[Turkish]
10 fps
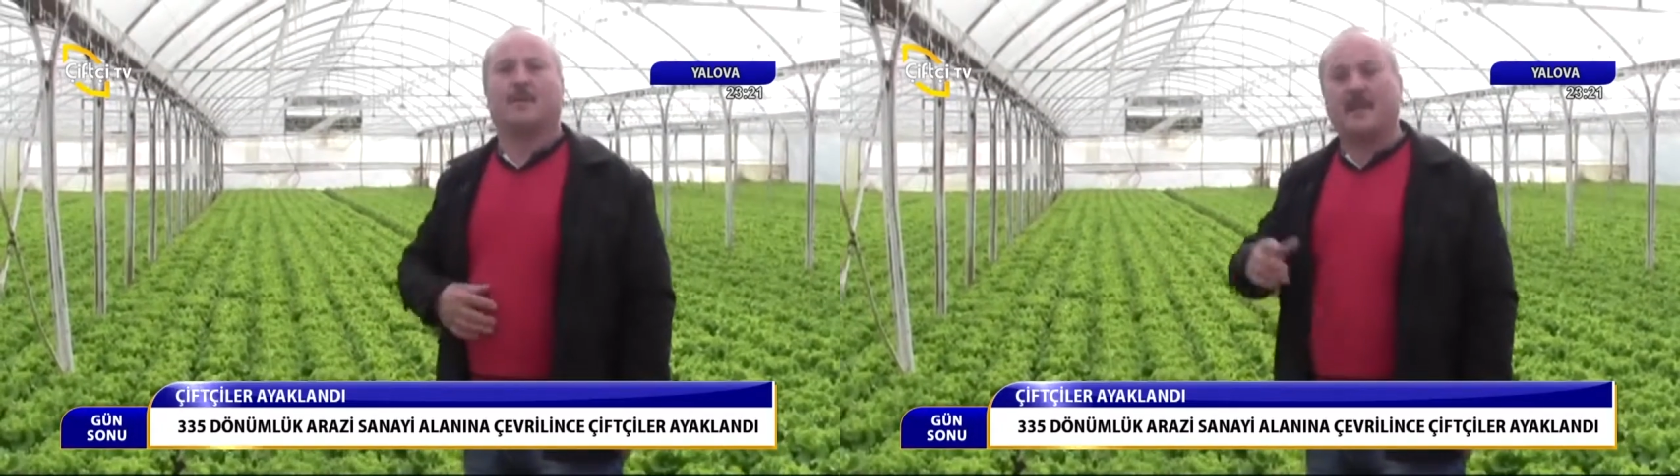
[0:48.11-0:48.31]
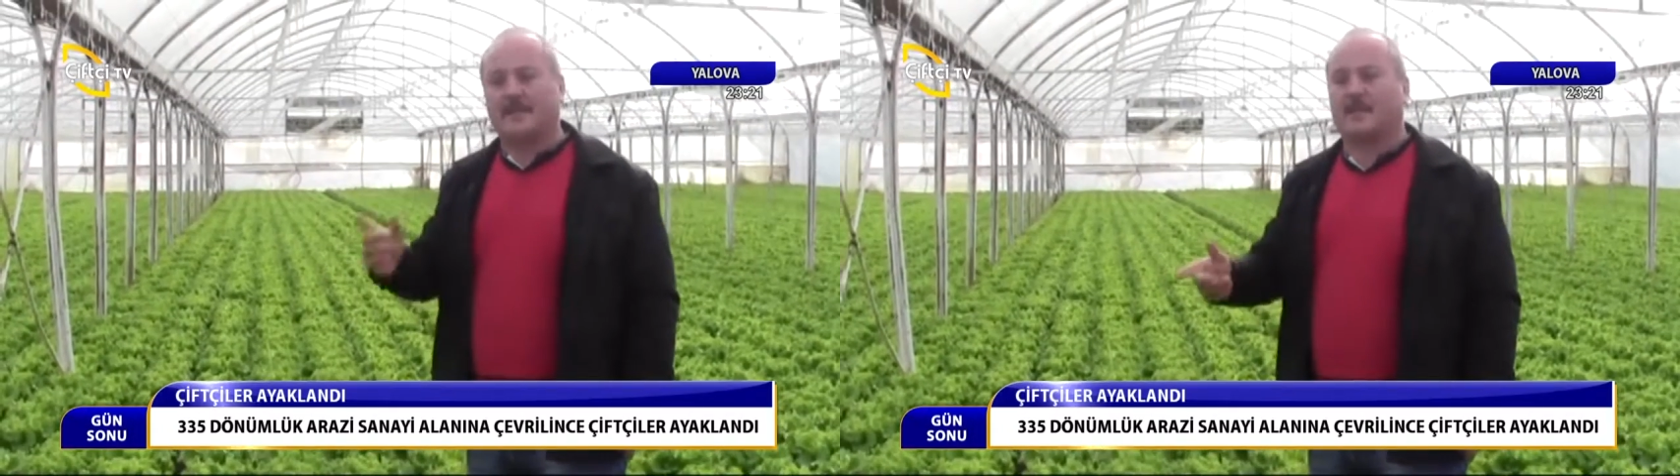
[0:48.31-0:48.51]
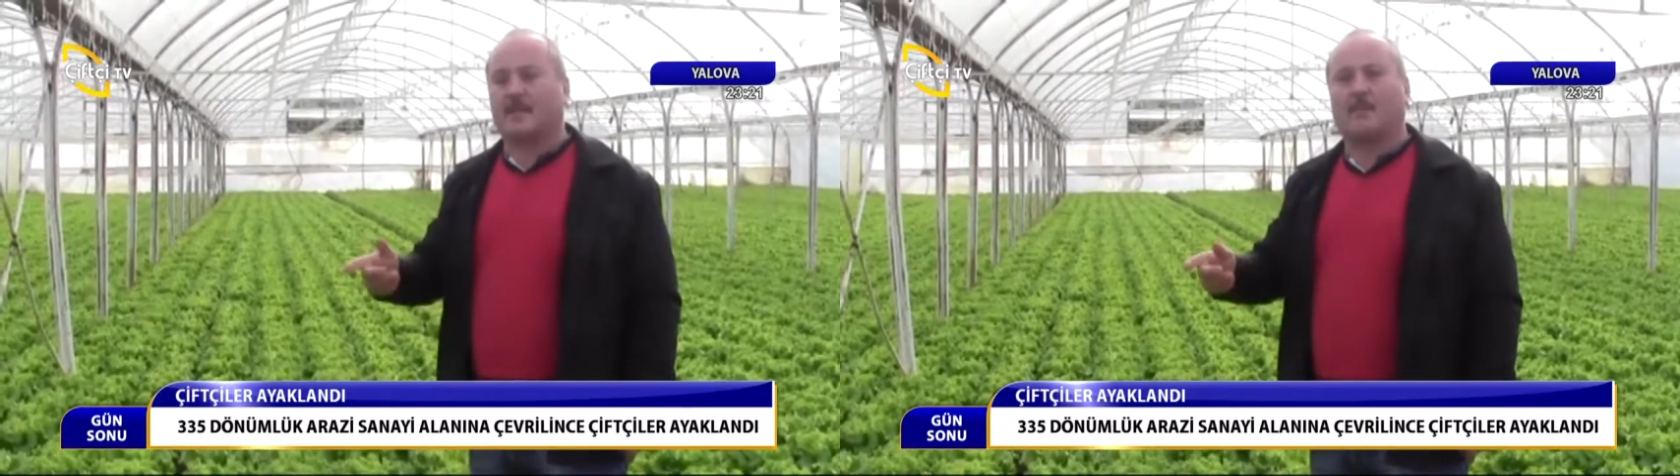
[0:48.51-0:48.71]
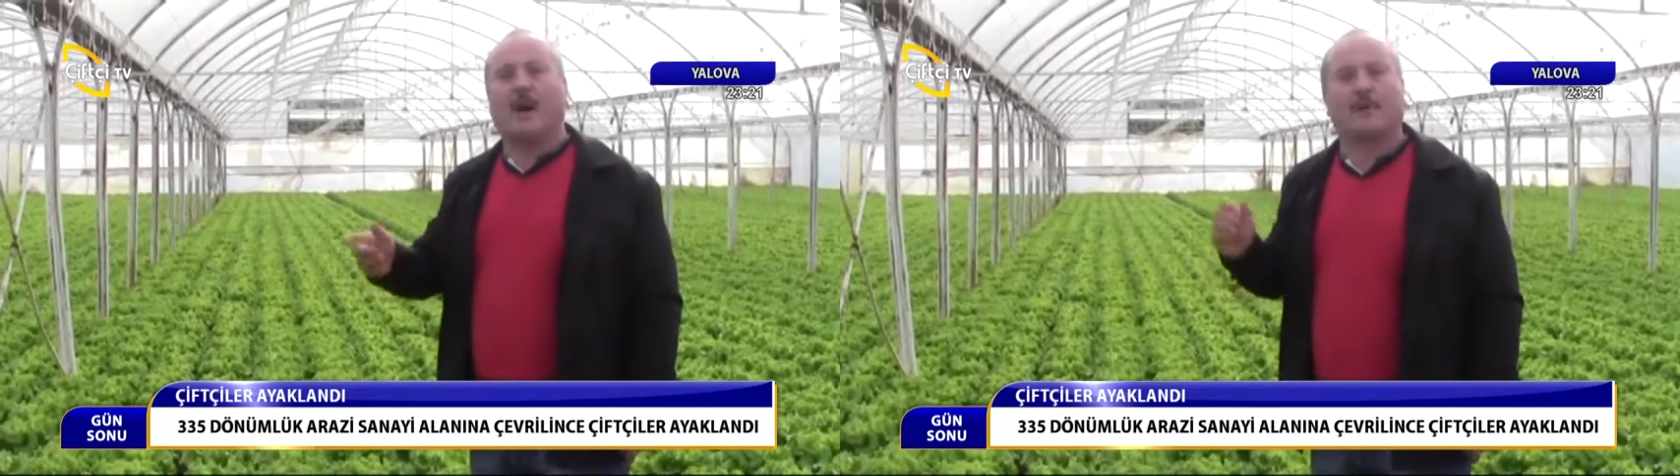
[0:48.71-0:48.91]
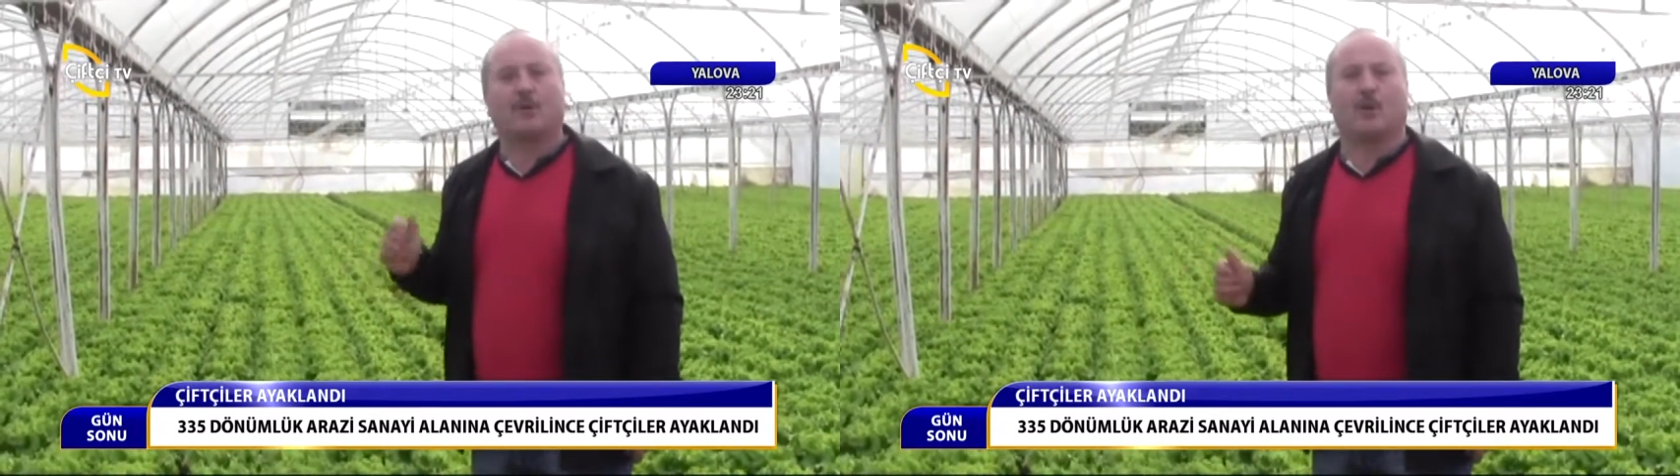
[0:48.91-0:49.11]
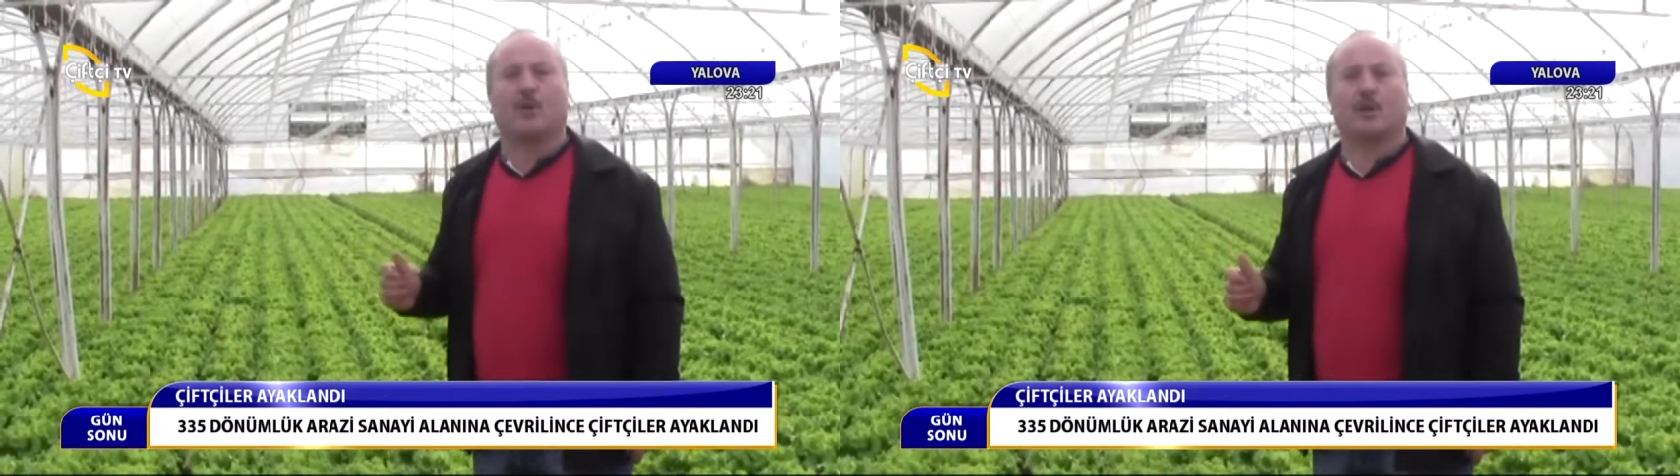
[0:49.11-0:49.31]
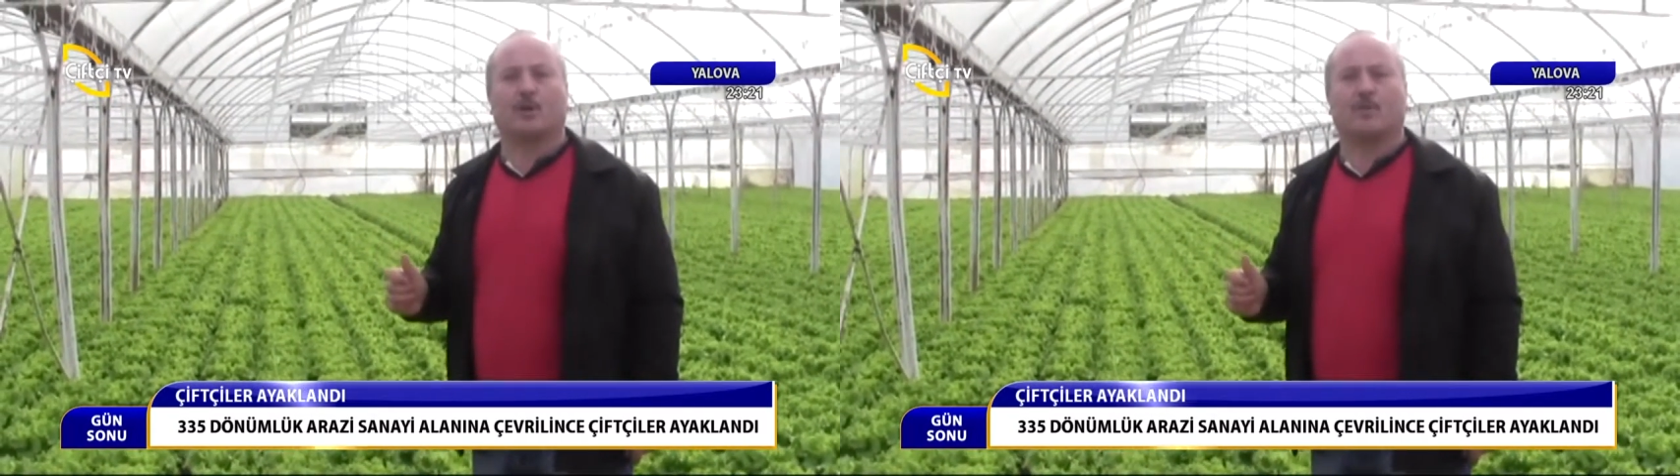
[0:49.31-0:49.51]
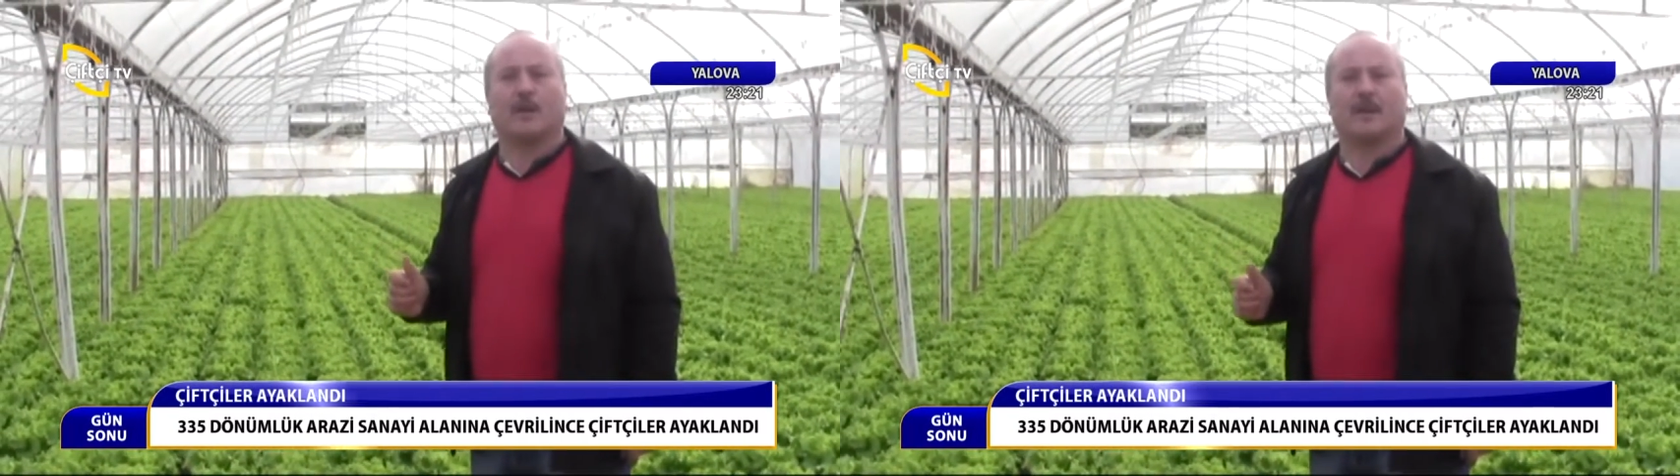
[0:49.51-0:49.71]
Biz mağdur
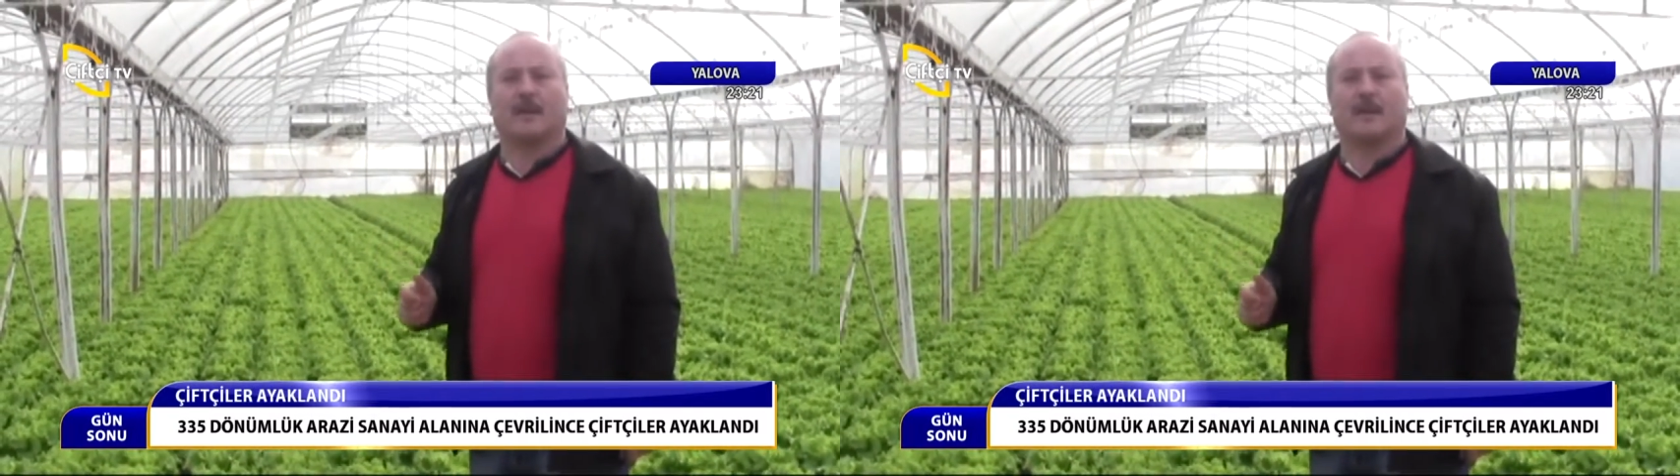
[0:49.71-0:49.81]
oluyoruz bu